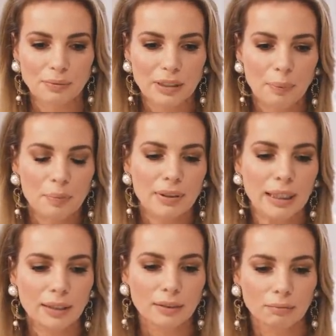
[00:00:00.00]
jakby
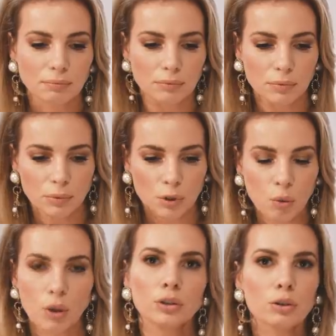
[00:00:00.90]
tak
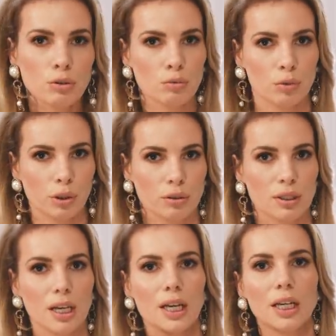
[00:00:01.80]
chłodno rozumując,